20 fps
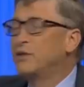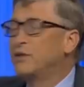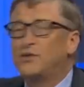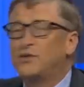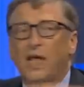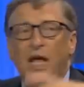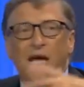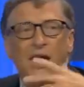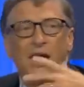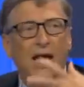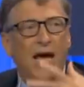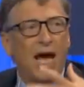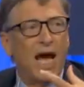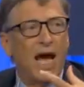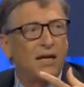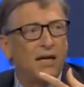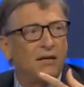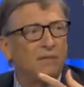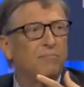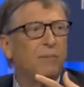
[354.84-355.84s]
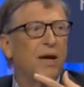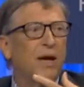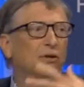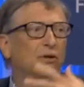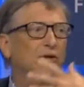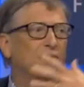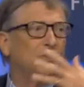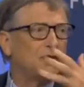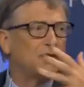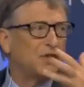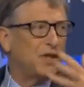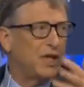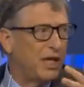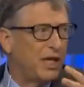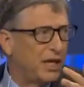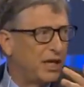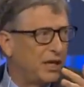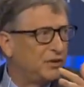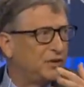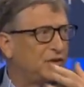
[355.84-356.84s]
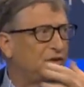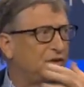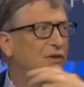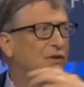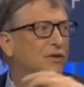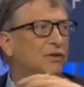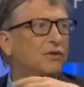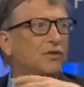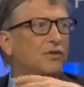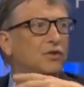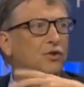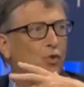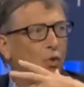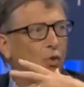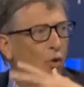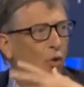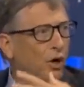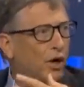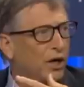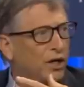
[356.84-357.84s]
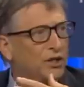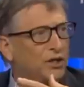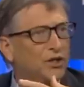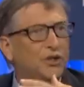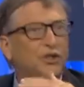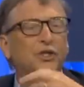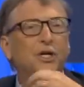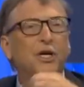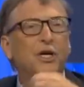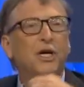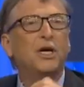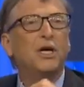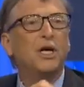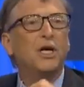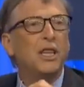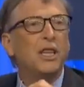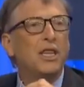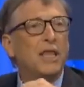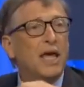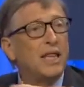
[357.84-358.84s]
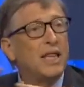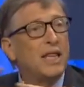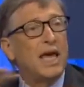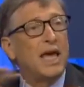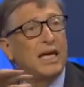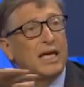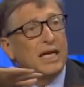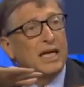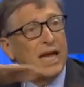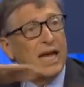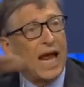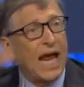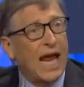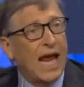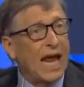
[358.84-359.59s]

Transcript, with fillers: sta accadendo oggi è sulla falsariga di queste due tristi pagine di storia.